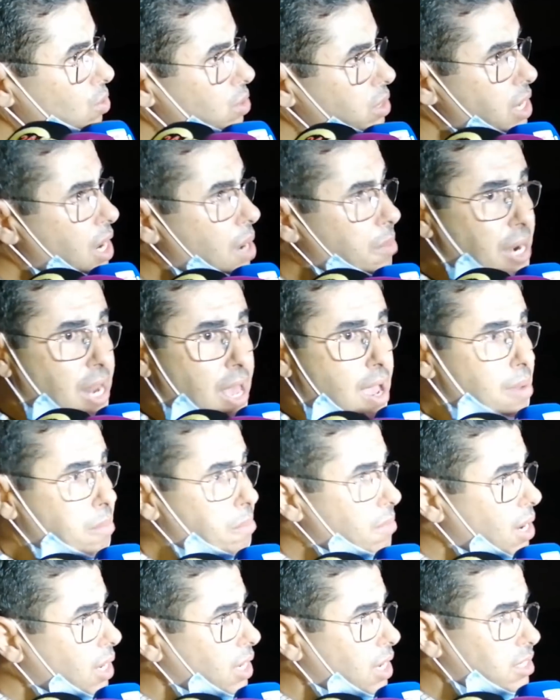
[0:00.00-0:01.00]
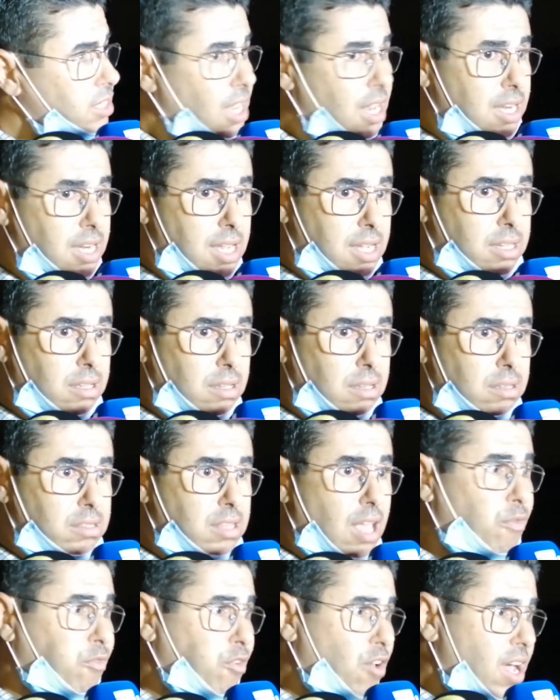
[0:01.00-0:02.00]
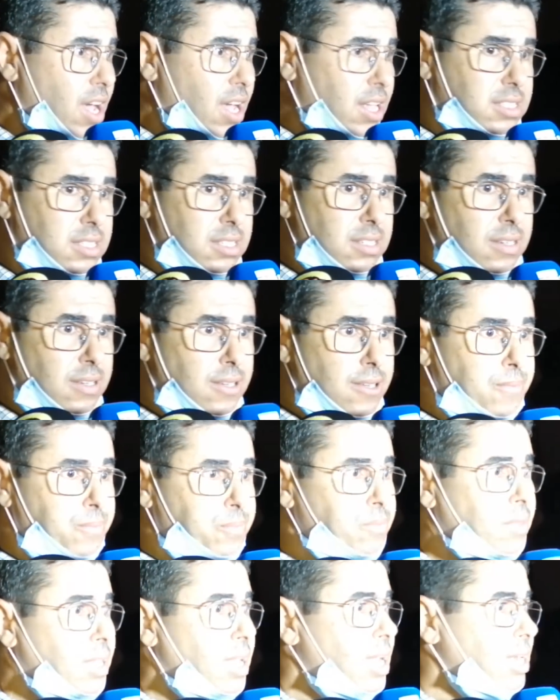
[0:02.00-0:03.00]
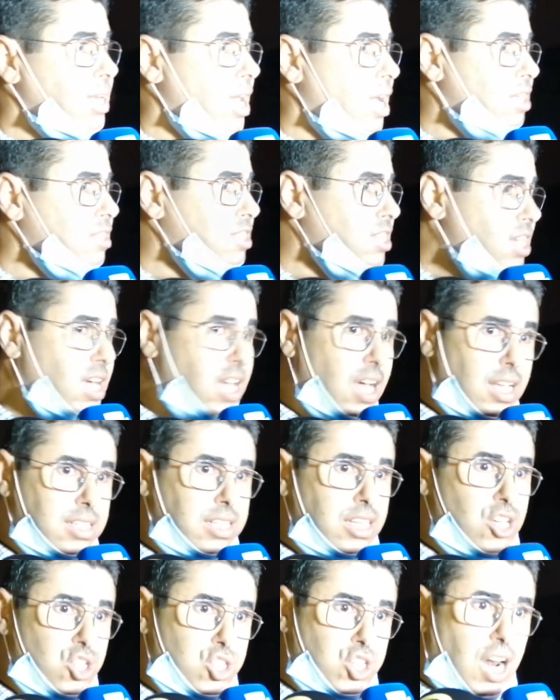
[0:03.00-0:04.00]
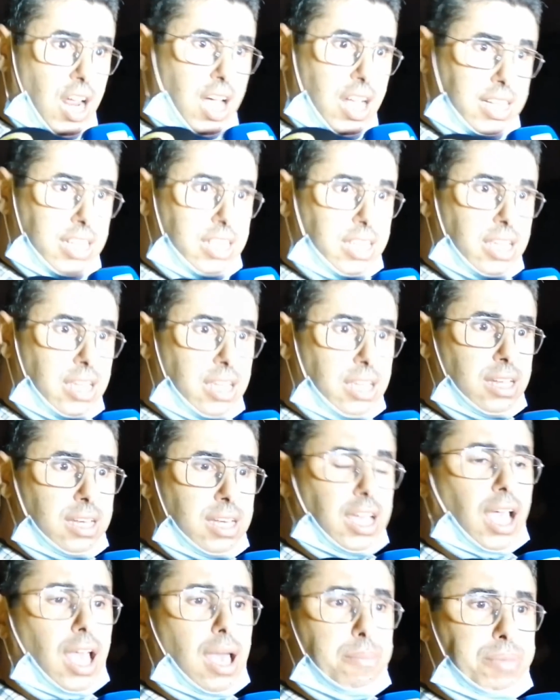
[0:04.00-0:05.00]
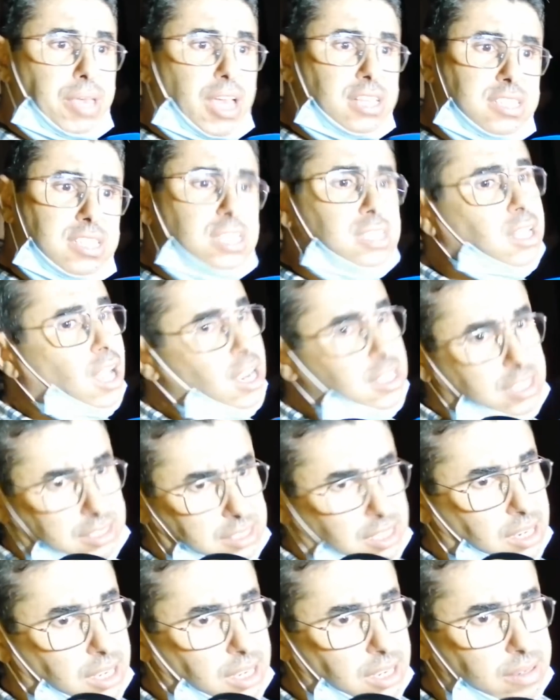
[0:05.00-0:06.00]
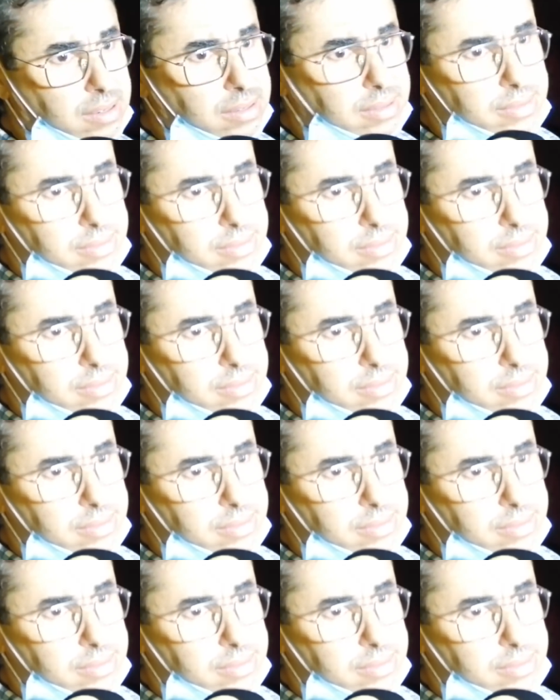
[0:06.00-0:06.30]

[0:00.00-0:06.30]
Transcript: والنيابه العامه كذلك دافعات على صحه الاجراءات اللي اللي قام بها السيد قاضي التحقيق